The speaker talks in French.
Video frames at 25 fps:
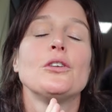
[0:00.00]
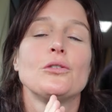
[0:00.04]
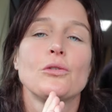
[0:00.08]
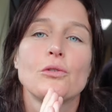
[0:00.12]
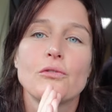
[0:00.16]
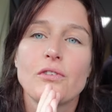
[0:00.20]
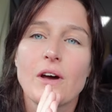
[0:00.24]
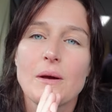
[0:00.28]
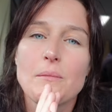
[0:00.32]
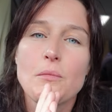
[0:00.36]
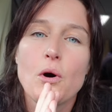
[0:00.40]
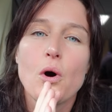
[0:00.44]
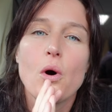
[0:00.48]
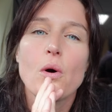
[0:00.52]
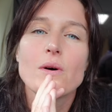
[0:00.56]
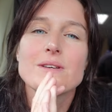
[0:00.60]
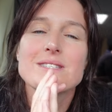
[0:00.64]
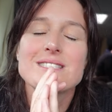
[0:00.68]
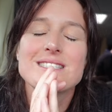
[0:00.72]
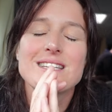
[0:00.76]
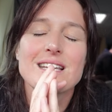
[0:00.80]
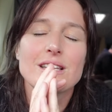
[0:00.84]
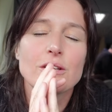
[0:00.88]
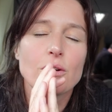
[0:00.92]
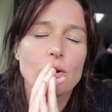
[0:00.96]
Donc vraiment,
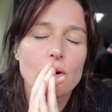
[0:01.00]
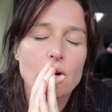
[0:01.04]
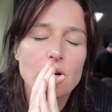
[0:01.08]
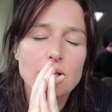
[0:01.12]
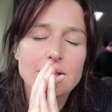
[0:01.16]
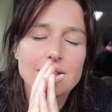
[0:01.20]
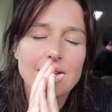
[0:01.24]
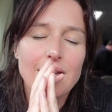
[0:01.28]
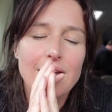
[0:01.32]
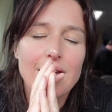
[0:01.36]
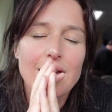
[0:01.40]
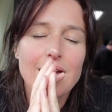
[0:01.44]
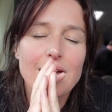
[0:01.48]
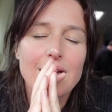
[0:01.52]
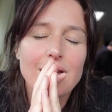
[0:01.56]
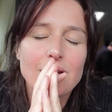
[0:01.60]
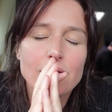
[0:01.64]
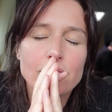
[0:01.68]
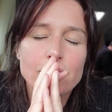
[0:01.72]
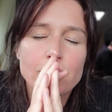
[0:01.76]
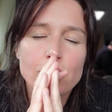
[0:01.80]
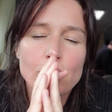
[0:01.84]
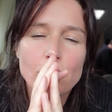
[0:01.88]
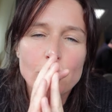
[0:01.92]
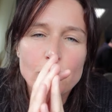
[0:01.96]
cette grotte,
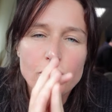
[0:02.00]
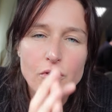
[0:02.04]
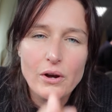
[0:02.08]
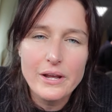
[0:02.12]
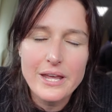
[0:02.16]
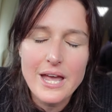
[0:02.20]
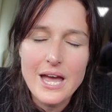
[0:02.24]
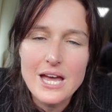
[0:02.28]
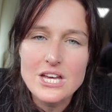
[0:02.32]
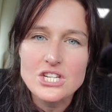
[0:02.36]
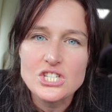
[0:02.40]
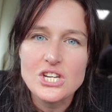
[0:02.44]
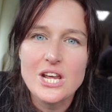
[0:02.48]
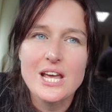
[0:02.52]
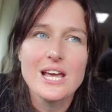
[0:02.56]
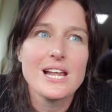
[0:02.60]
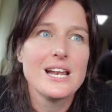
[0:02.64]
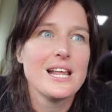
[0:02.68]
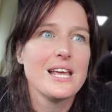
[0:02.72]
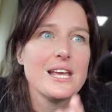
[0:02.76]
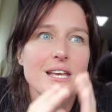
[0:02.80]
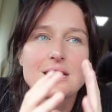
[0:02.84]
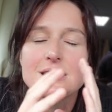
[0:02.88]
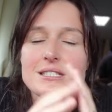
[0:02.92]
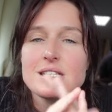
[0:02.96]
elle vaut le voyage.
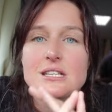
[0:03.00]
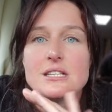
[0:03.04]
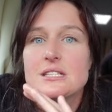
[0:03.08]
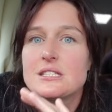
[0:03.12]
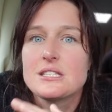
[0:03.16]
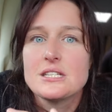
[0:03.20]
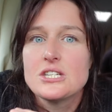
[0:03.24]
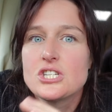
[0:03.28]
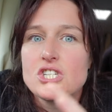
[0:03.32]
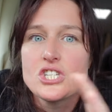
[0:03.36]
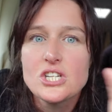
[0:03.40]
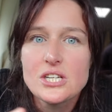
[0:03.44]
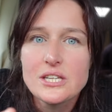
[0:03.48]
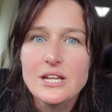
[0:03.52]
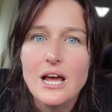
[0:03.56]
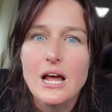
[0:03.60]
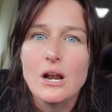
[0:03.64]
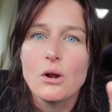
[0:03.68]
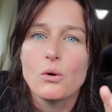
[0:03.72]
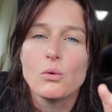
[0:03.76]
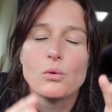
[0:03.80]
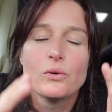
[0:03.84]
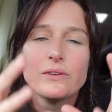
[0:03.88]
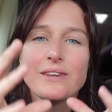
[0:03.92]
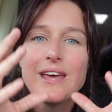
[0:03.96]
Elle est, c'est
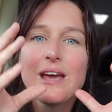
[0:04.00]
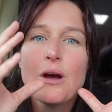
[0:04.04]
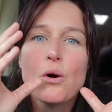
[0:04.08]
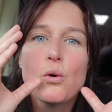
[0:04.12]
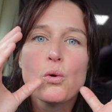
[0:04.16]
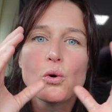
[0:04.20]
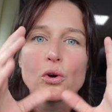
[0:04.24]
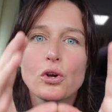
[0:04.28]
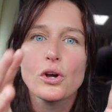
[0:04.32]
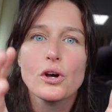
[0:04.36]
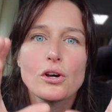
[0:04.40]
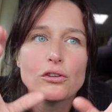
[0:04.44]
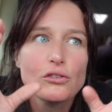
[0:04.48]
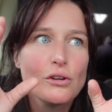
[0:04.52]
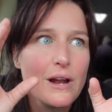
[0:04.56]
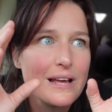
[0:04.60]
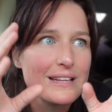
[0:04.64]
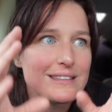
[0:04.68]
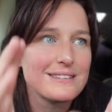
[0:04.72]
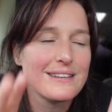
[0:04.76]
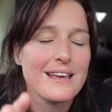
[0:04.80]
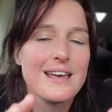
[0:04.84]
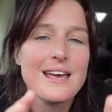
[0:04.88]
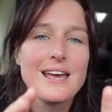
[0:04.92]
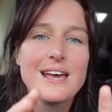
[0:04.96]
génial. On est au cœur de
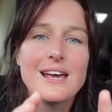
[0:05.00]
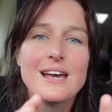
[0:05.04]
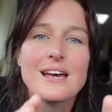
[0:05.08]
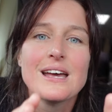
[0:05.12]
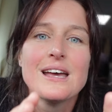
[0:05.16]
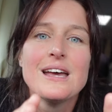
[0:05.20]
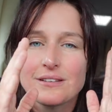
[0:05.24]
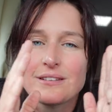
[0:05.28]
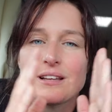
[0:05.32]
la terre.